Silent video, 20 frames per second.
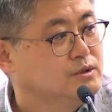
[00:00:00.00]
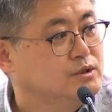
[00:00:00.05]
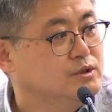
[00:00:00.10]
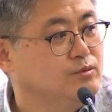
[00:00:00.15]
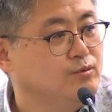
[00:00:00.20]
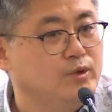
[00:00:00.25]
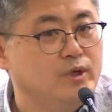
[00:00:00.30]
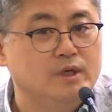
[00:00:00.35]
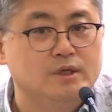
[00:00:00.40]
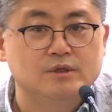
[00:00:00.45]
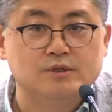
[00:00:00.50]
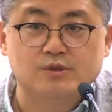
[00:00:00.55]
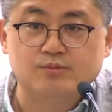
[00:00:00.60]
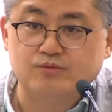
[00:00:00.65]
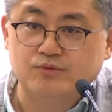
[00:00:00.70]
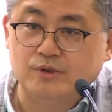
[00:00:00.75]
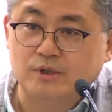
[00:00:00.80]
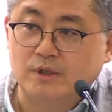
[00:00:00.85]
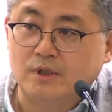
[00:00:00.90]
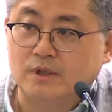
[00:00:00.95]
지금 왜
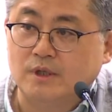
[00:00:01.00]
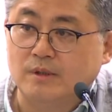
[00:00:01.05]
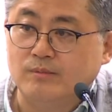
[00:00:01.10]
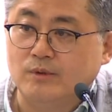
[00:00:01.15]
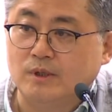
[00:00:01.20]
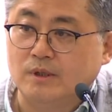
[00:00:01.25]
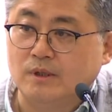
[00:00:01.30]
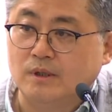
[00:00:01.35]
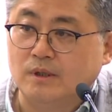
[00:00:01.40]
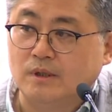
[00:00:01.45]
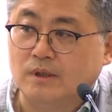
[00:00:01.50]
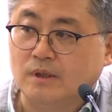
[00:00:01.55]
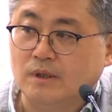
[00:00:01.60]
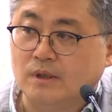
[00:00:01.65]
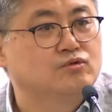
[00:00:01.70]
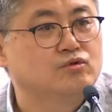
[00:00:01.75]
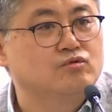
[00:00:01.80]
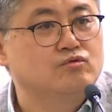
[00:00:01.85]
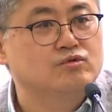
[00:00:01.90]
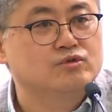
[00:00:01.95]
이것이 문제가 됩니까?
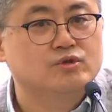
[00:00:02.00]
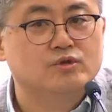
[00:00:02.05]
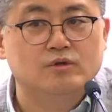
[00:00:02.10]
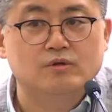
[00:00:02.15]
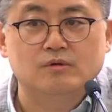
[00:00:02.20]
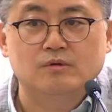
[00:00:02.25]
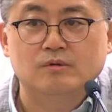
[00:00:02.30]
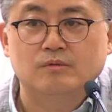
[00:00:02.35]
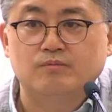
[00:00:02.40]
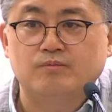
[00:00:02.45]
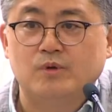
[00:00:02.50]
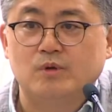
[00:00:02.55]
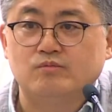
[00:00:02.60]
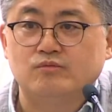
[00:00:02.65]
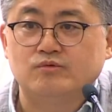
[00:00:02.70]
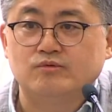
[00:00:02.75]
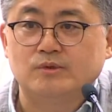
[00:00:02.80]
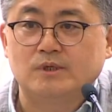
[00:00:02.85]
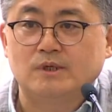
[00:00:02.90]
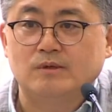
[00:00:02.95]
조국 전
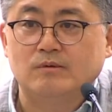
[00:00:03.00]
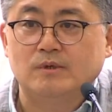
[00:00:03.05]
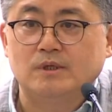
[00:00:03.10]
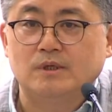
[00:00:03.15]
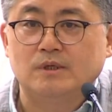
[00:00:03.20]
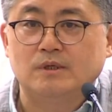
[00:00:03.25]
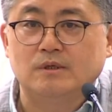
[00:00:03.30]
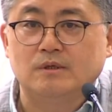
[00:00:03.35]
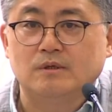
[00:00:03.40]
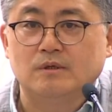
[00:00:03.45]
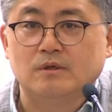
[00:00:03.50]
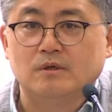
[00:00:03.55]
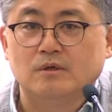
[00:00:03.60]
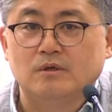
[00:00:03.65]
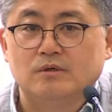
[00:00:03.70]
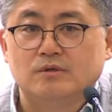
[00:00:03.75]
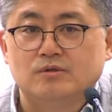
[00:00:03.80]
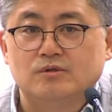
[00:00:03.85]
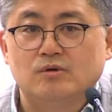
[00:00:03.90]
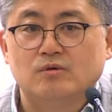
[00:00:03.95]
법무부 장관이
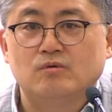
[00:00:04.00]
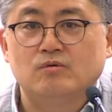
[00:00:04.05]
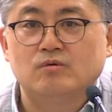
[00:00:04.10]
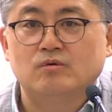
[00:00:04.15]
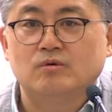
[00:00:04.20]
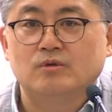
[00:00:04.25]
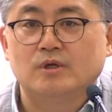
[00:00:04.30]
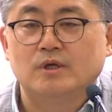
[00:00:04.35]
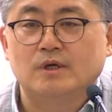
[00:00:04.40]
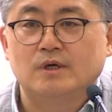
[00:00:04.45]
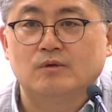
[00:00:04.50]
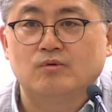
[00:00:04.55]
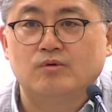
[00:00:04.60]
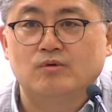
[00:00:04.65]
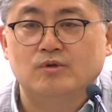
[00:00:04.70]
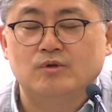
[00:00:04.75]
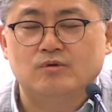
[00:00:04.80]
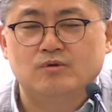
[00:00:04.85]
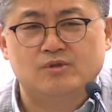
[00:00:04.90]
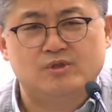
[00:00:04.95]
저하고 대학
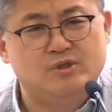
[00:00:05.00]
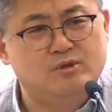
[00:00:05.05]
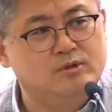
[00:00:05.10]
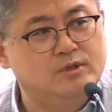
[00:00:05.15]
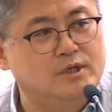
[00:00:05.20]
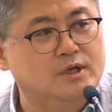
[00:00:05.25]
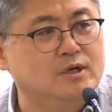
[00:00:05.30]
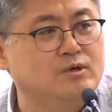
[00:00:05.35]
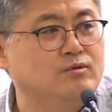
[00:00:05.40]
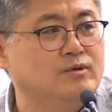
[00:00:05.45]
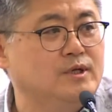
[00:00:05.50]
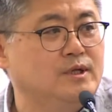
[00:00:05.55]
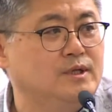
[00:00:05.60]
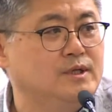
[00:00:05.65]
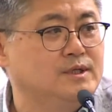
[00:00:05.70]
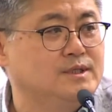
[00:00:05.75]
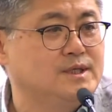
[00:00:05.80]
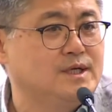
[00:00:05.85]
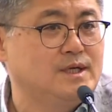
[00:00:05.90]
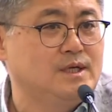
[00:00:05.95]
동기고 전 대학교
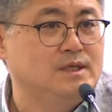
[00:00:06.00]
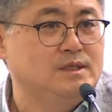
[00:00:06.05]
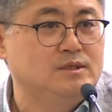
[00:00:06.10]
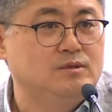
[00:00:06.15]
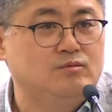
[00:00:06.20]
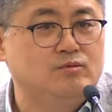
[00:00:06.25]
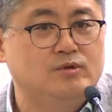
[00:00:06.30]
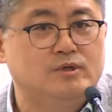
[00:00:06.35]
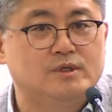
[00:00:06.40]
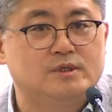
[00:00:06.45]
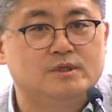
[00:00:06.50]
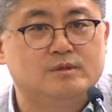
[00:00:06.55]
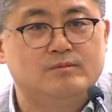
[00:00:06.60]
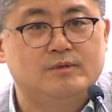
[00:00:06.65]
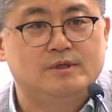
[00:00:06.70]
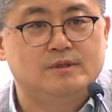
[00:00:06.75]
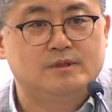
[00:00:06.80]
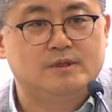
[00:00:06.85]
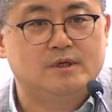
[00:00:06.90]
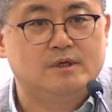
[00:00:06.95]
다닐 때 잘 알지는
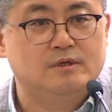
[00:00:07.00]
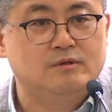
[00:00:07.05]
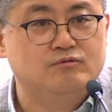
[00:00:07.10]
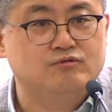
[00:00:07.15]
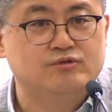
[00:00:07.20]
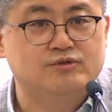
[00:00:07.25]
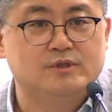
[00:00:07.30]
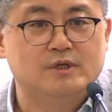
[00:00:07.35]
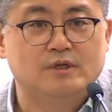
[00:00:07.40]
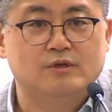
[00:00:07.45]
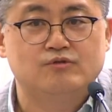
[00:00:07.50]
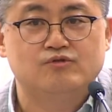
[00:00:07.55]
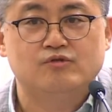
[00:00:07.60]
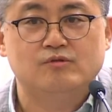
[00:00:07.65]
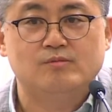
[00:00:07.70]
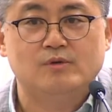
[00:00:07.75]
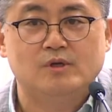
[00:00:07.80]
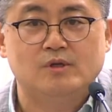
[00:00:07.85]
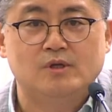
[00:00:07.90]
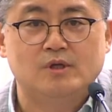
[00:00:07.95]
못했지만 제가 군산에서
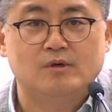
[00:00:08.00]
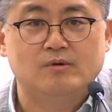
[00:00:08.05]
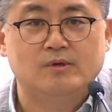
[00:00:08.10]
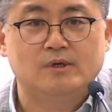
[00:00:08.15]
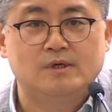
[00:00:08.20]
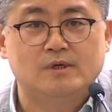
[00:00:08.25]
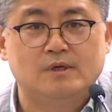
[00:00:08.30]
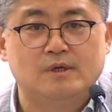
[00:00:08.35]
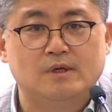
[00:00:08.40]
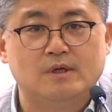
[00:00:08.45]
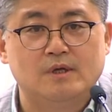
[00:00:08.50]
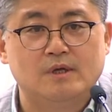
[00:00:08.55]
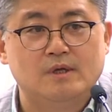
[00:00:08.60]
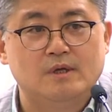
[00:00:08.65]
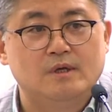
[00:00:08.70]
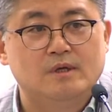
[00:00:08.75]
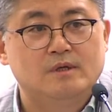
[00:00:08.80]
출마한다 보니까